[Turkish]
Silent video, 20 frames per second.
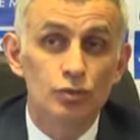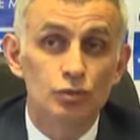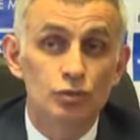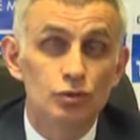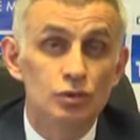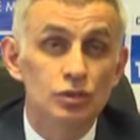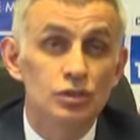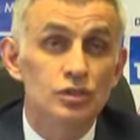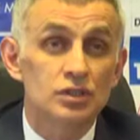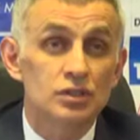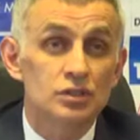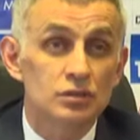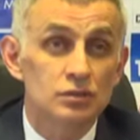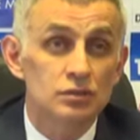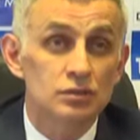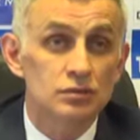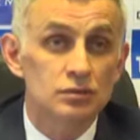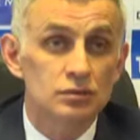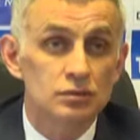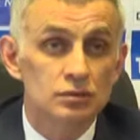yürüttüğü için
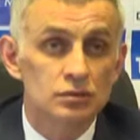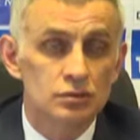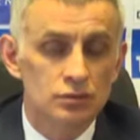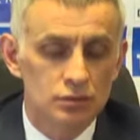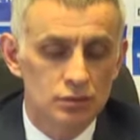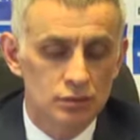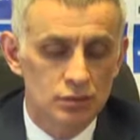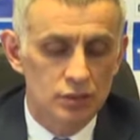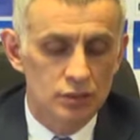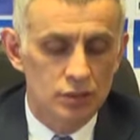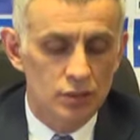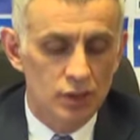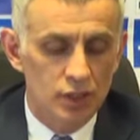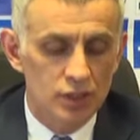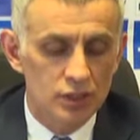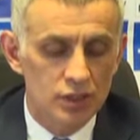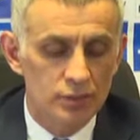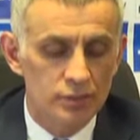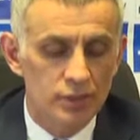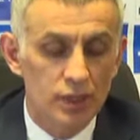
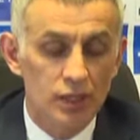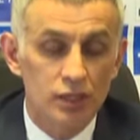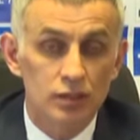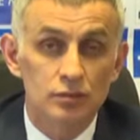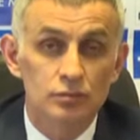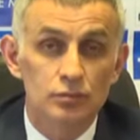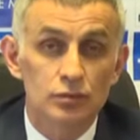acaba